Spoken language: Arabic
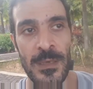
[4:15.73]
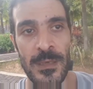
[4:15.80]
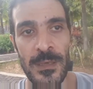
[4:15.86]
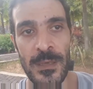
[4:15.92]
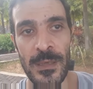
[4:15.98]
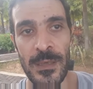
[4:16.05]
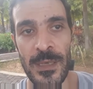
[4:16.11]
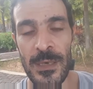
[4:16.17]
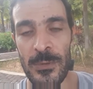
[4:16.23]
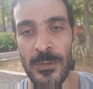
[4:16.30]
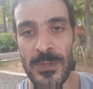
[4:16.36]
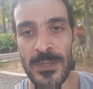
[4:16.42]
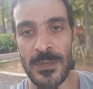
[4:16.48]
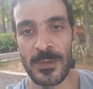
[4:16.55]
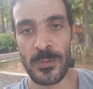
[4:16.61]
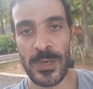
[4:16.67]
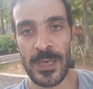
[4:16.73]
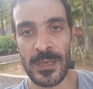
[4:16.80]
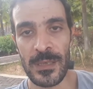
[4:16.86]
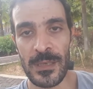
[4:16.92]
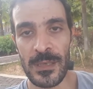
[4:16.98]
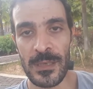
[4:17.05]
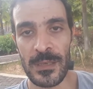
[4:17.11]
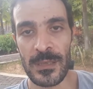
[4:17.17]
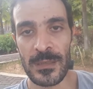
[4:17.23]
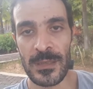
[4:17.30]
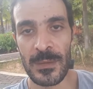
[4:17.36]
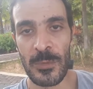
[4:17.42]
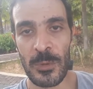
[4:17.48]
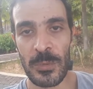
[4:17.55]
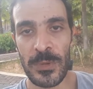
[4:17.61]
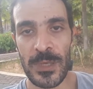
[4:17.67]
الجو استوائي انت
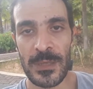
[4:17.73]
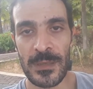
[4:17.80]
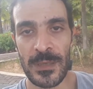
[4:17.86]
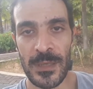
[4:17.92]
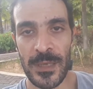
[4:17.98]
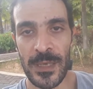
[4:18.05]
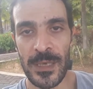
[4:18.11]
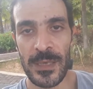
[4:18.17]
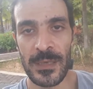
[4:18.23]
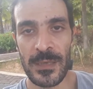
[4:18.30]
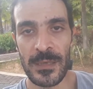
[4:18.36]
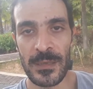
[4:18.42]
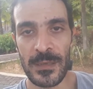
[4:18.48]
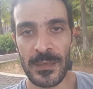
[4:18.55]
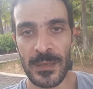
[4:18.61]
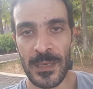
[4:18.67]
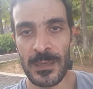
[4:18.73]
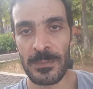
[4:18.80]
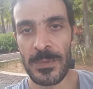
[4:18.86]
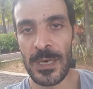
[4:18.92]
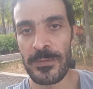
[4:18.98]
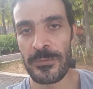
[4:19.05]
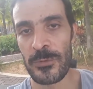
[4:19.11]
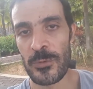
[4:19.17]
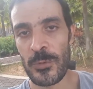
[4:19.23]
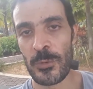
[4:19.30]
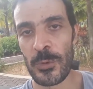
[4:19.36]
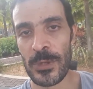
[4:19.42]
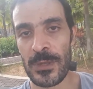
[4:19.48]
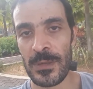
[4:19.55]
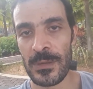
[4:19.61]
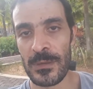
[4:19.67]
ممكن تلاقي الاربع
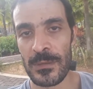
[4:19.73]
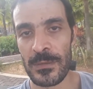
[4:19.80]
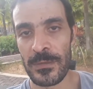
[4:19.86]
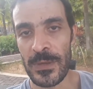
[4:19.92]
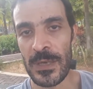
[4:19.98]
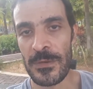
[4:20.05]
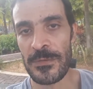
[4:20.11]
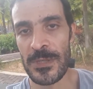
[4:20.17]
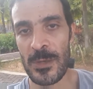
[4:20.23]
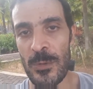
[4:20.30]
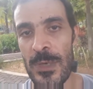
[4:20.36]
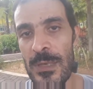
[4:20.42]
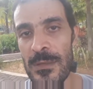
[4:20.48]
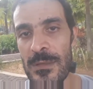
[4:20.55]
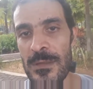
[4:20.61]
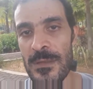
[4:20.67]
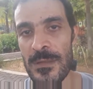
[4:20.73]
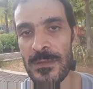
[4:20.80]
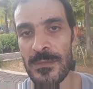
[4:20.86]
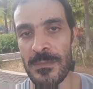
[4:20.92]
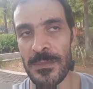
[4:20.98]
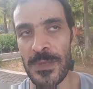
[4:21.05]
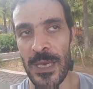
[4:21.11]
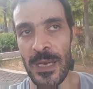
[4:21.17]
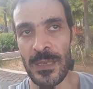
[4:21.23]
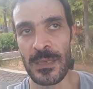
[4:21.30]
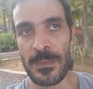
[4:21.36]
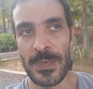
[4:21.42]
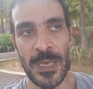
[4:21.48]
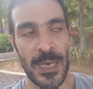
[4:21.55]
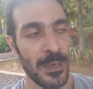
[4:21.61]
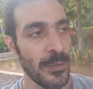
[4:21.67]
فصول في نفس الوقت يعني
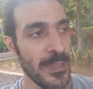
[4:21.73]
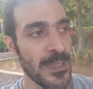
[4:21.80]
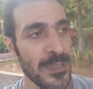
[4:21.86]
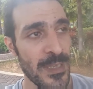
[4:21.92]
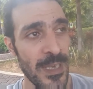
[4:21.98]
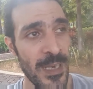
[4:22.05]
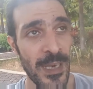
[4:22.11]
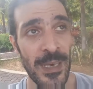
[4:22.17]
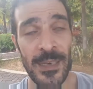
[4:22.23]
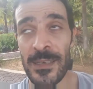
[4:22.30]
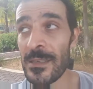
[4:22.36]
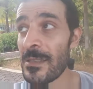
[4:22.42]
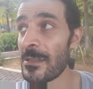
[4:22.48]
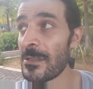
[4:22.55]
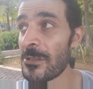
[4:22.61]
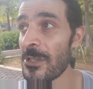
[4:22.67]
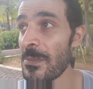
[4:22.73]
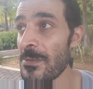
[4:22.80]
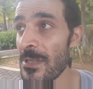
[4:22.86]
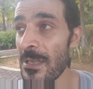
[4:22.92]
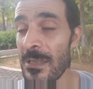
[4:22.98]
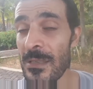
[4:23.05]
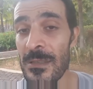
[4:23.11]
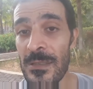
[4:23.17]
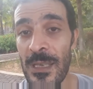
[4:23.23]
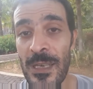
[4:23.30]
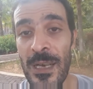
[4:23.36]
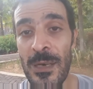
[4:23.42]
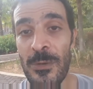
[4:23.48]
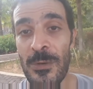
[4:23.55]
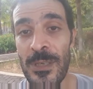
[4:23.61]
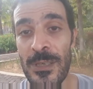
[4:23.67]
من حوالي ساعة الشمس كانت
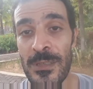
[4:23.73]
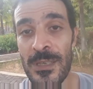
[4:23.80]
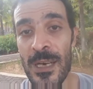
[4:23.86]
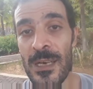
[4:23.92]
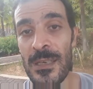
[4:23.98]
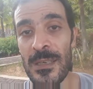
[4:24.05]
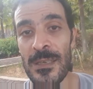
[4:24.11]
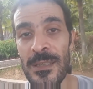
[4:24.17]
طالعة وكانت حر